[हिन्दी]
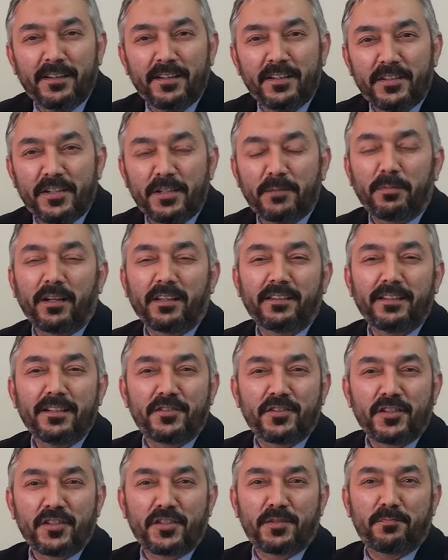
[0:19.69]
ये एक बड़ा
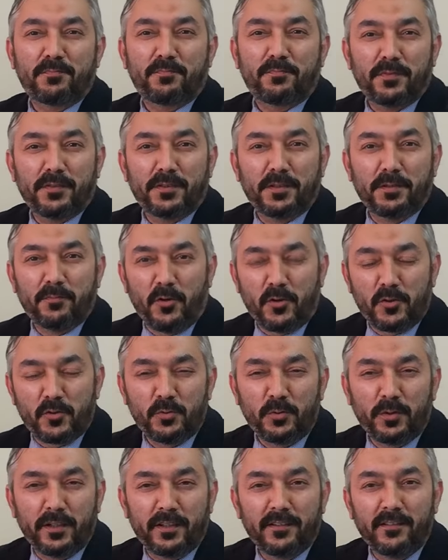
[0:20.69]
दिलचस्प मौजू
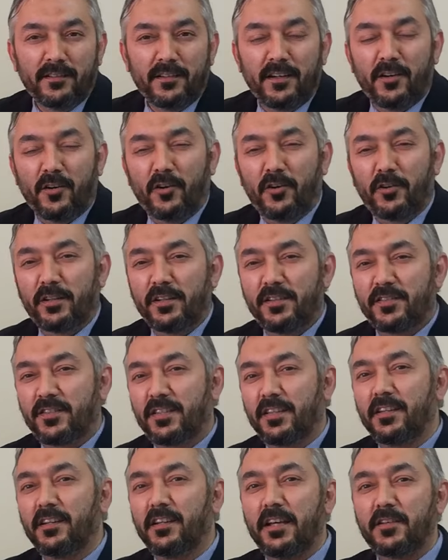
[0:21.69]
है और
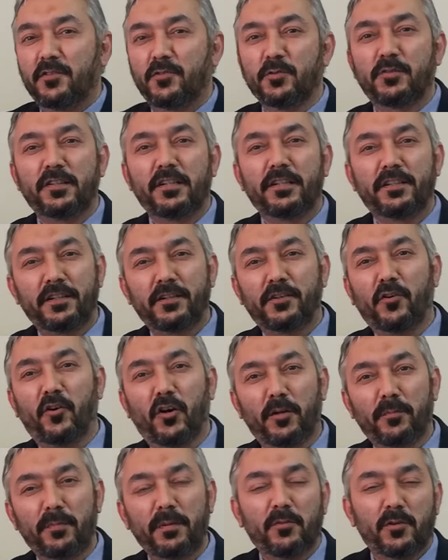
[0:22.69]
इससे एसोसिएटेड
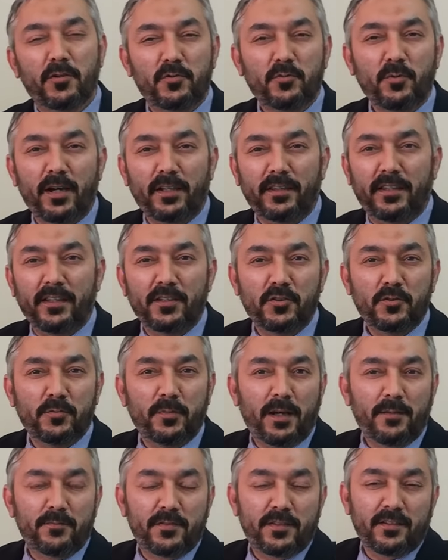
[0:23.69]
और भी मौजूद हैं जो मैं
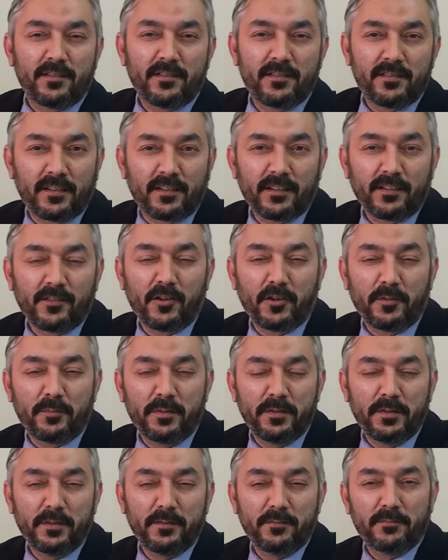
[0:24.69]
आपसे ज़िक्र और
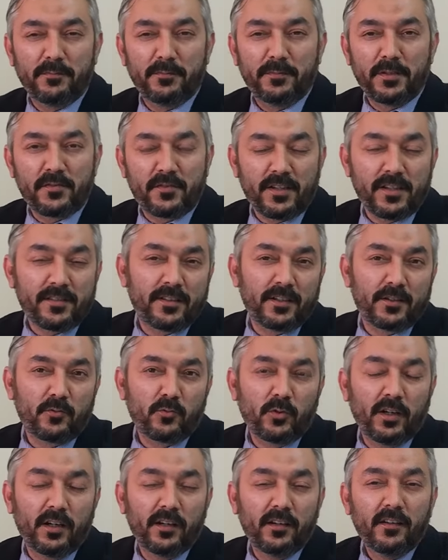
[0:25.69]
भी डिस्कस
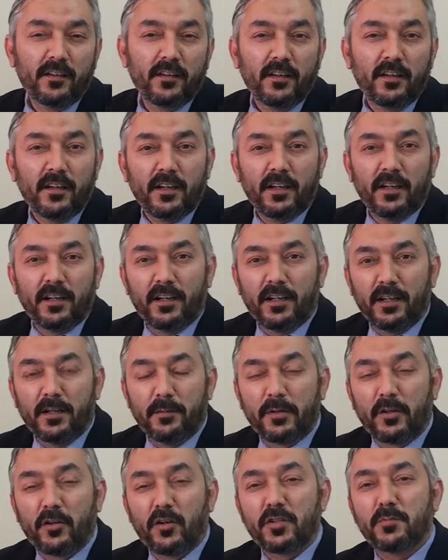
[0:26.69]
करूँगा
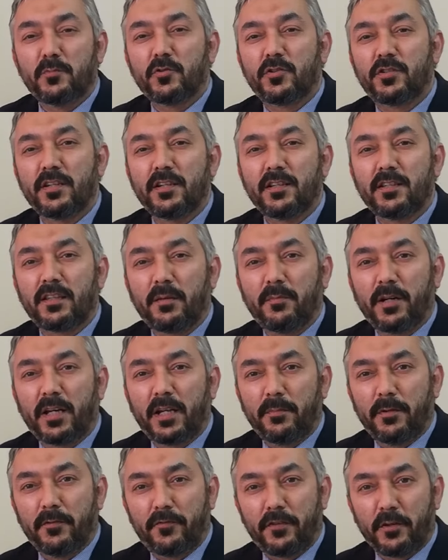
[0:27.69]
बिकॉज़ मुझसे इनके बारे
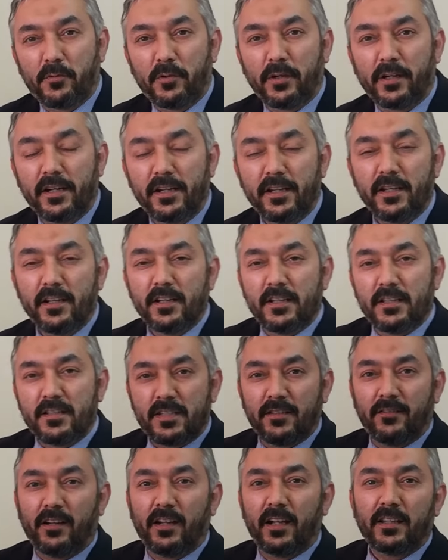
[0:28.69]
में फ़्रिक्वेंटली
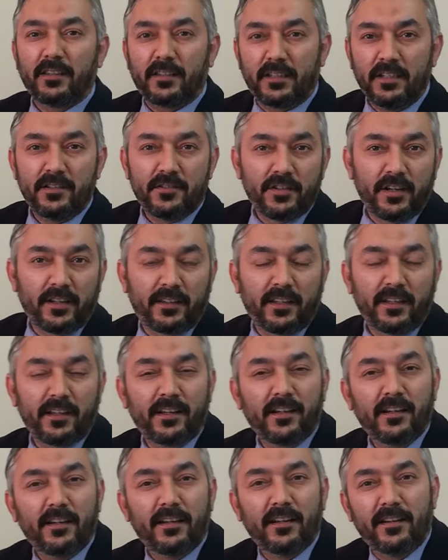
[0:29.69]
सवाल किए जाते हैं
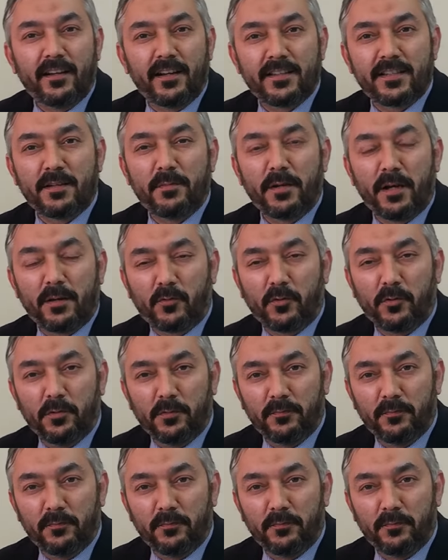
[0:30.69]
लिहाजा मैं आपको